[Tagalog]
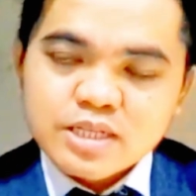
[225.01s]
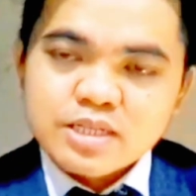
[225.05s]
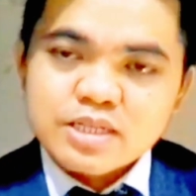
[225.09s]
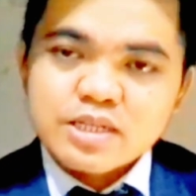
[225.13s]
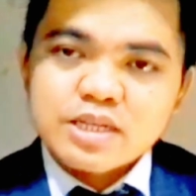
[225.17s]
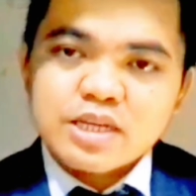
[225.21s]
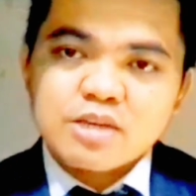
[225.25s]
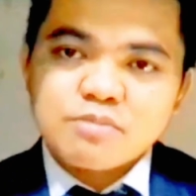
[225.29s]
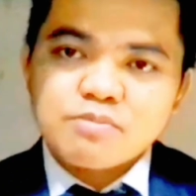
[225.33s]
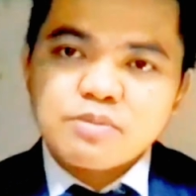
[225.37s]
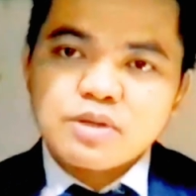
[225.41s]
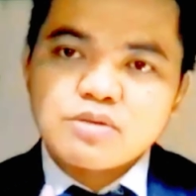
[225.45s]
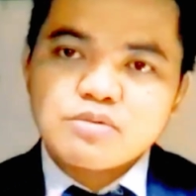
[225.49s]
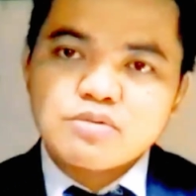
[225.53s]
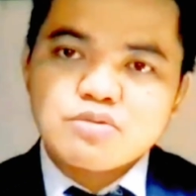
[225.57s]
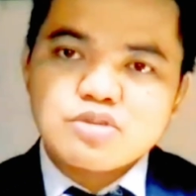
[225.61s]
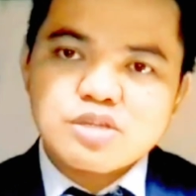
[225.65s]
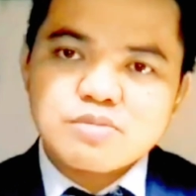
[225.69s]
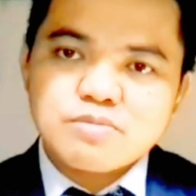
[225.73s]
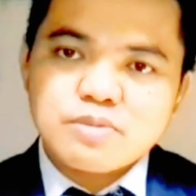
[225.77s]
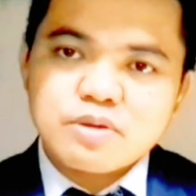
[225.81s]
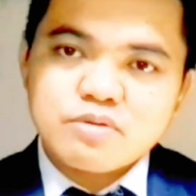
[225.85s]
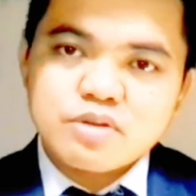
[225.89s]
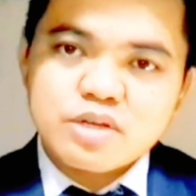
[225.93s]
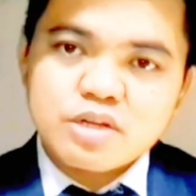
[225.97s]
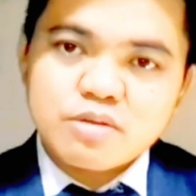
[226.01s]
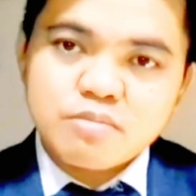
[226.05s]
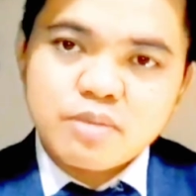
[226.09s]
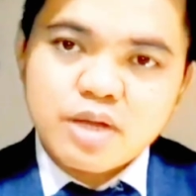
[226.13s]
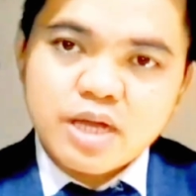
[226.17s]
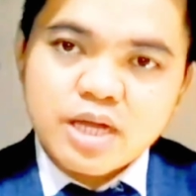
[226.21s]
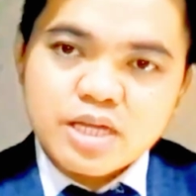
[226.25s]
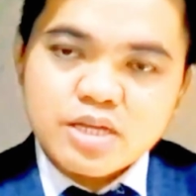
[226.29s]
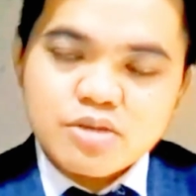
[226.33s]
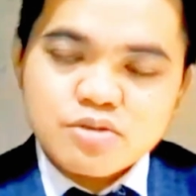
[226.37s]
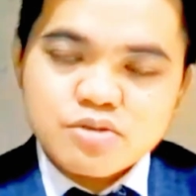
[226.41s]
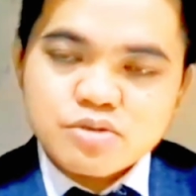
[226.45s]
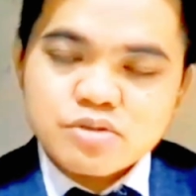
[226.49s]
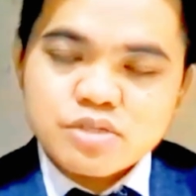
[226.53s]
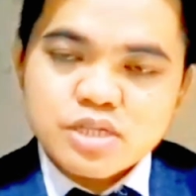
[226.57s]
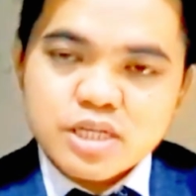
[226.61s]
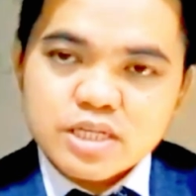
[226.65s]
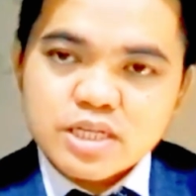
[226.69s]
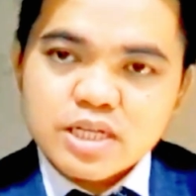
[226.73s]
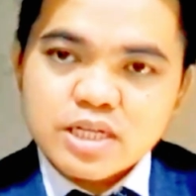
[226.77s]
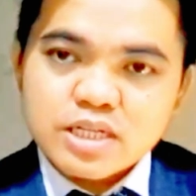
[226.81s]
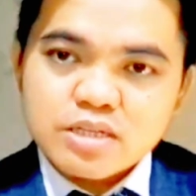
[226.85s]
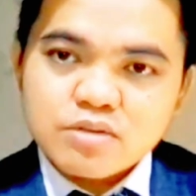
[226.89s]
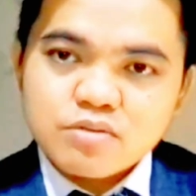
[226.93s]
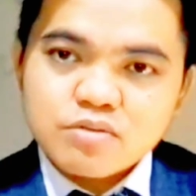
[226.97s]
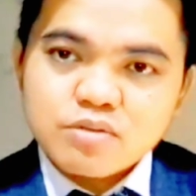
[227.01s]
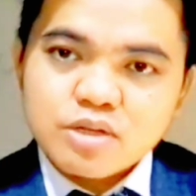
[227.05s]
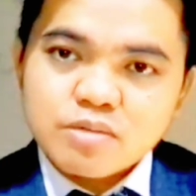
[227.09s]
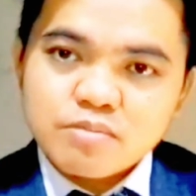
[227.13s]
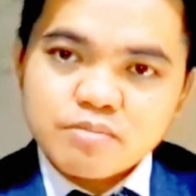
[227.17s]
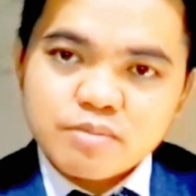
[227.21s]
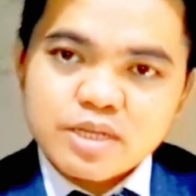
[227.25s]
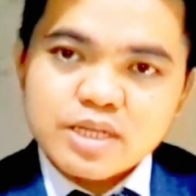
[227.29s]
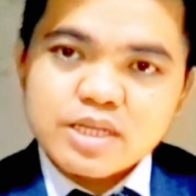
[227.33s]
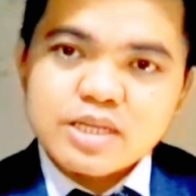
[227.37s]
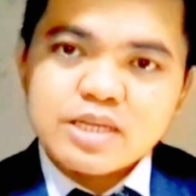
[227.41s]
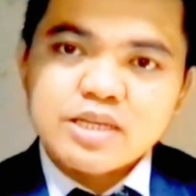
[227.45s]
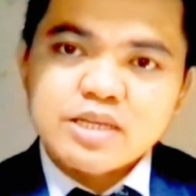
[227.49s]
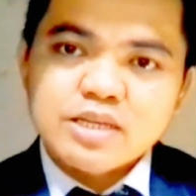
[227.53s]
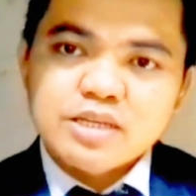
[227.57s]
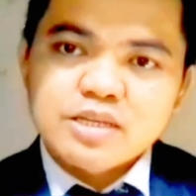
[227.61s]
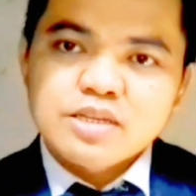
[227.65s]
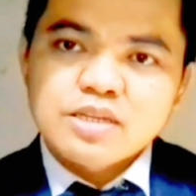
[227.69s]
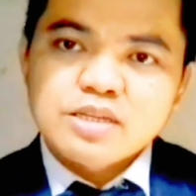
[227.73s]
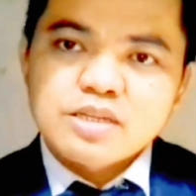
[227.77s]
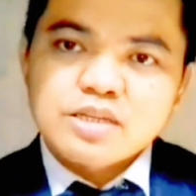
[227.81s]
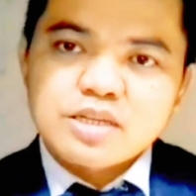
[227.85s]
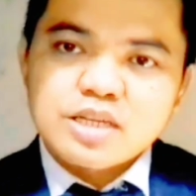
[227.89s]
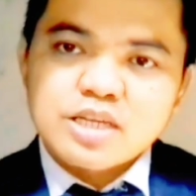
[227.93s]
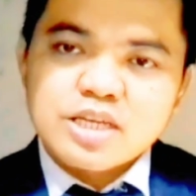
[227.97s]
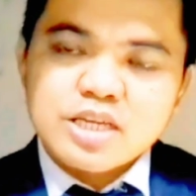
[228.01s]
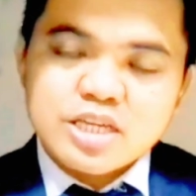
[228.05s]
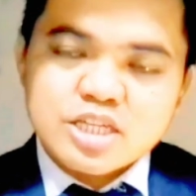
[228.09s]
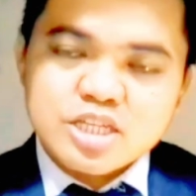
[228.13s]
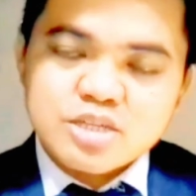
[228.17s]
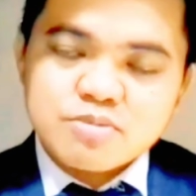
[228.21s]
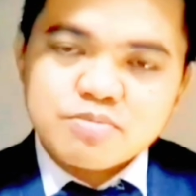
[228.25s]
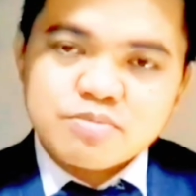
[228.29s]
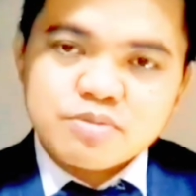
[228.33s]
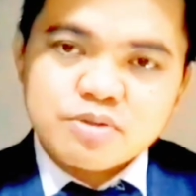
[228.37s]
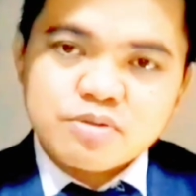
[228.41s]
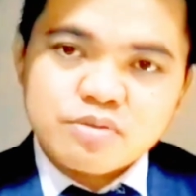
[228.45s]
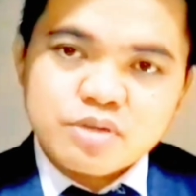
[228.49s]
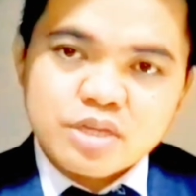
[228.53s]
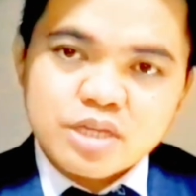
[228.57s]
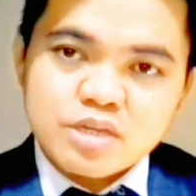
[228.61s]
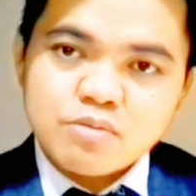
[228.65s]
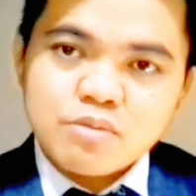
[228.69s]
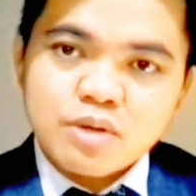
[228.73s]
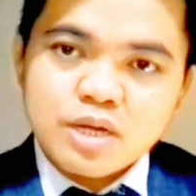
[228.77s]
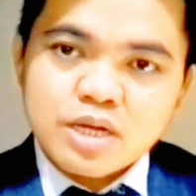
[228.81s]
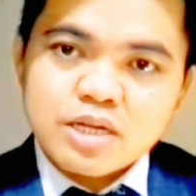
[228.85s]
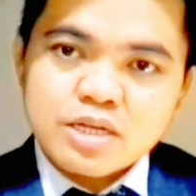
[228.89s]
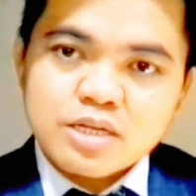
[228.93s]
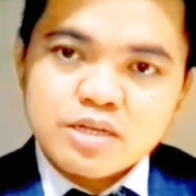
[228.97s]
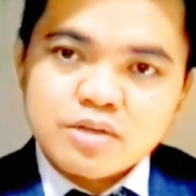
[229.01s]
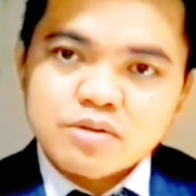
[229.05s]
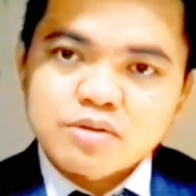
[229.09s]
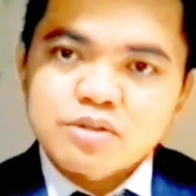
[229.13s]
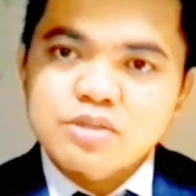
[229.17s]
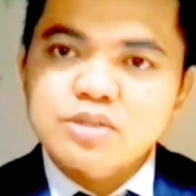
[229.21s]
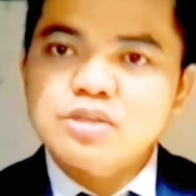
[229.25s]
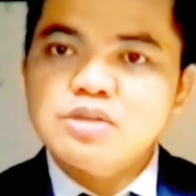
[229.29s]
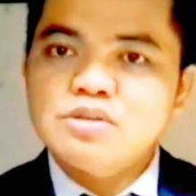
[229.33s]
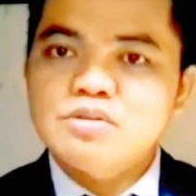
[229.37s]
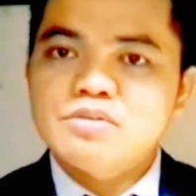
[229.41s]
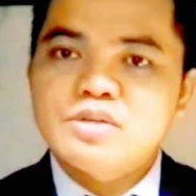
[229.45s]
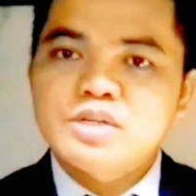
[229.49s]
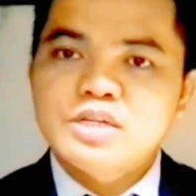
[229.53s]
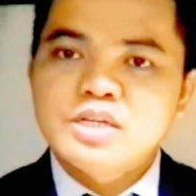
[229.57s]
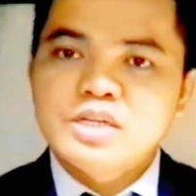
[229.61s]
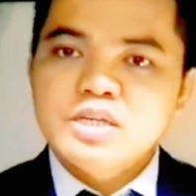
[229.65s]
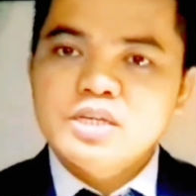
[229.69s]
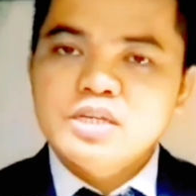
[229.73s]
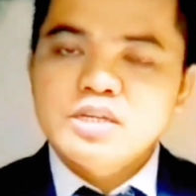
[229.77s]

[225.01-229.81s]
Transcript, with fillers: Nakipag-usap ako ng maayos sa dati kong company, na i-accept yung kiwa. O ngayon,